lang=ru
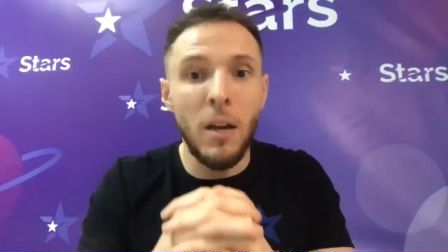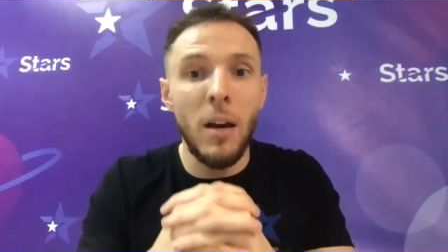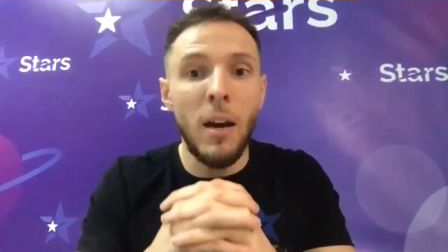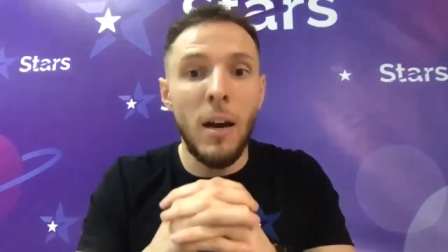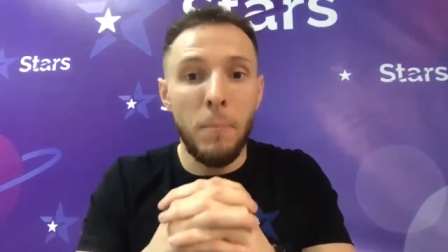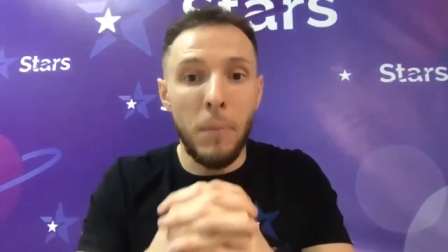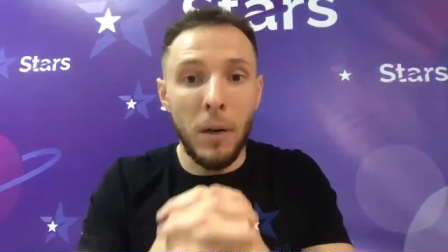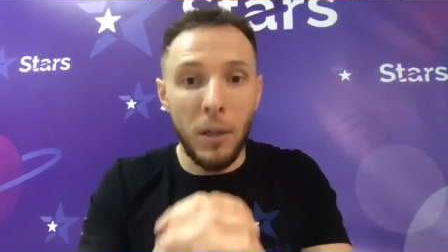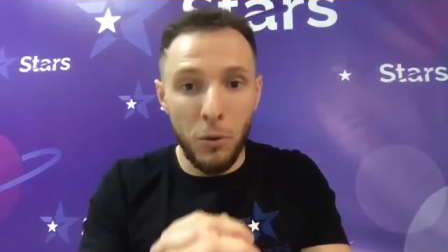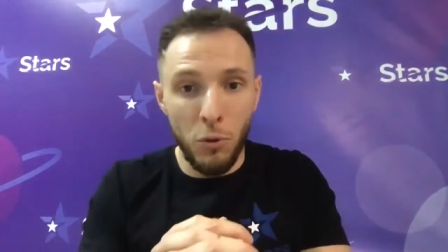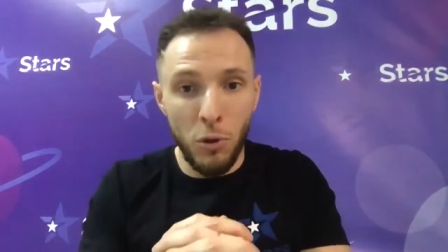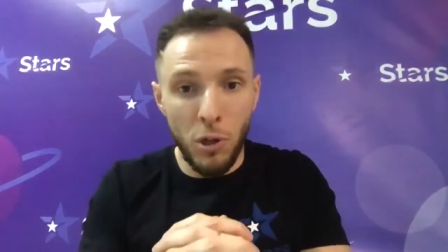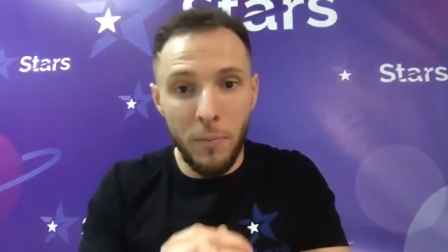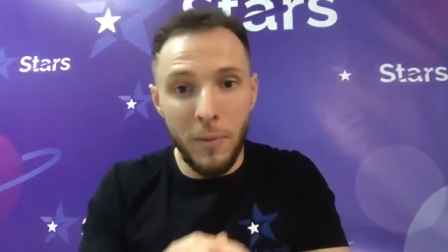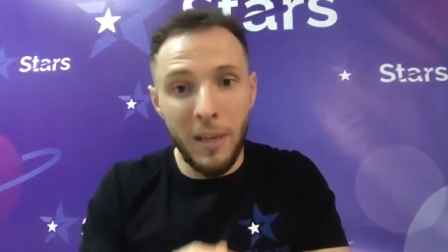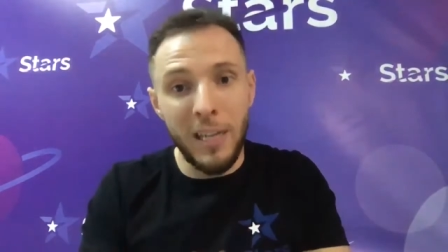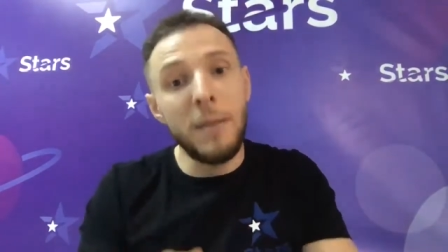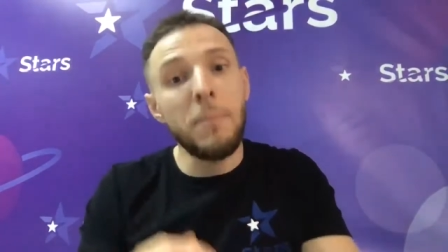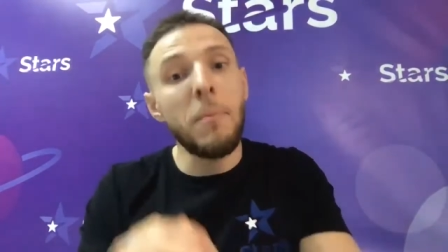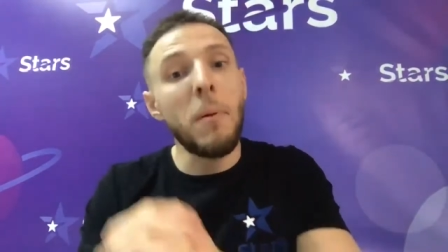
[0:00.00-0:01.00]
партнерами,
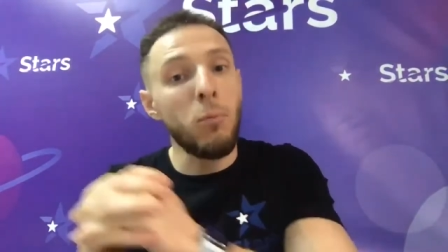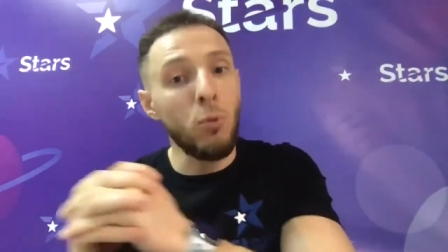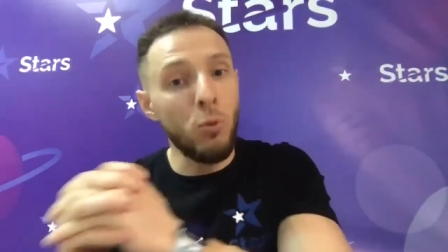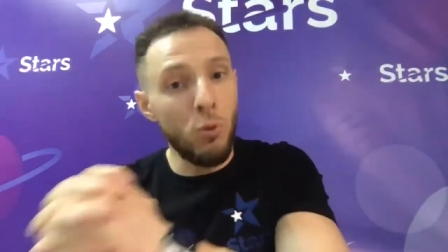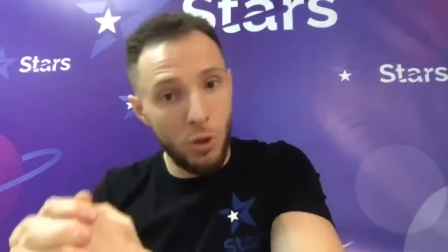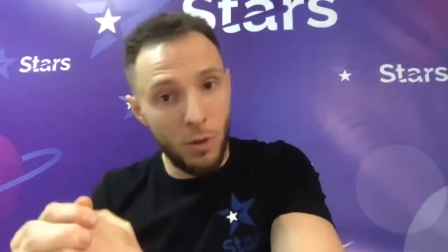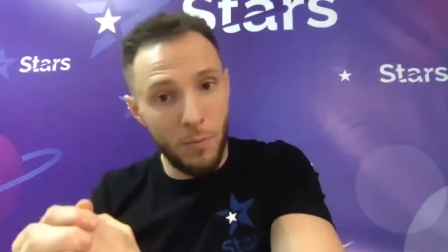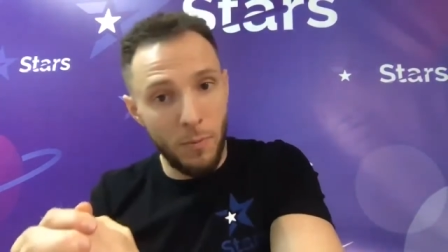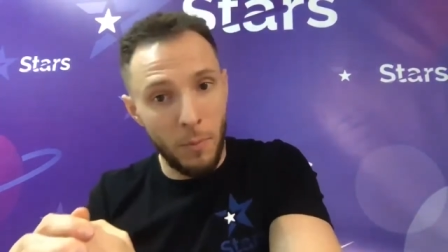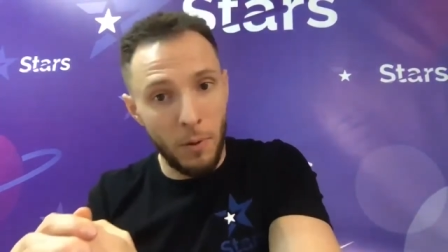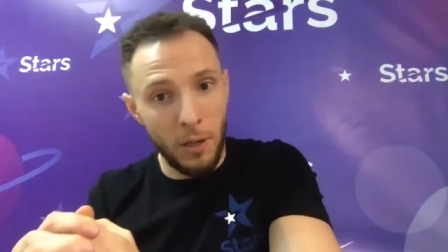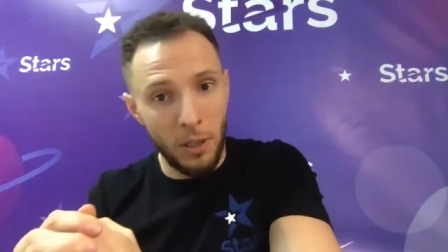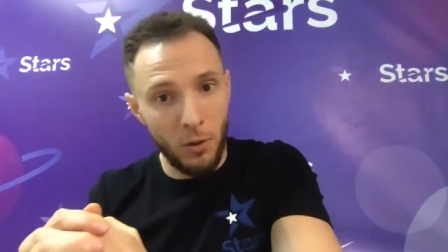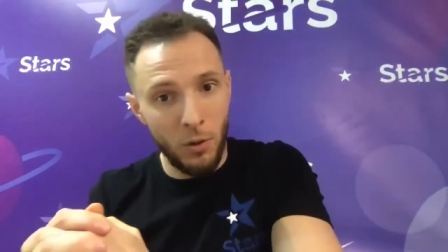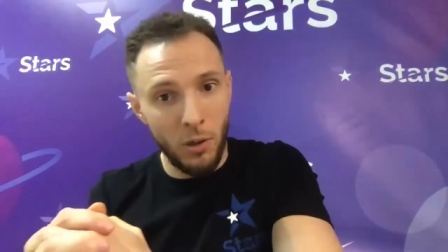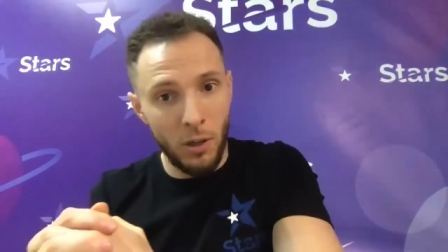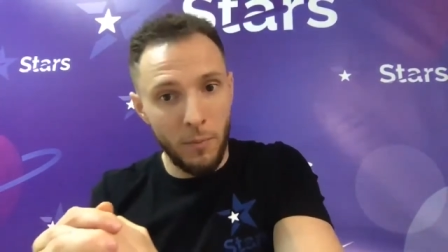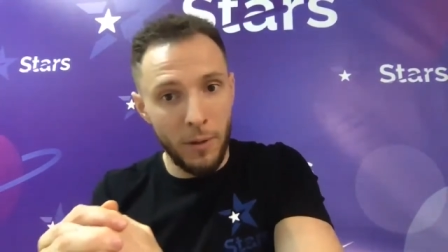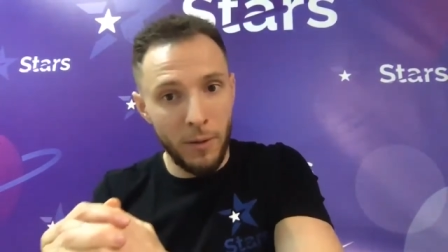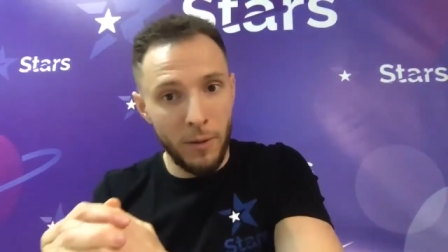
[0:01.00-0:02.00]
либо будущими партнерами.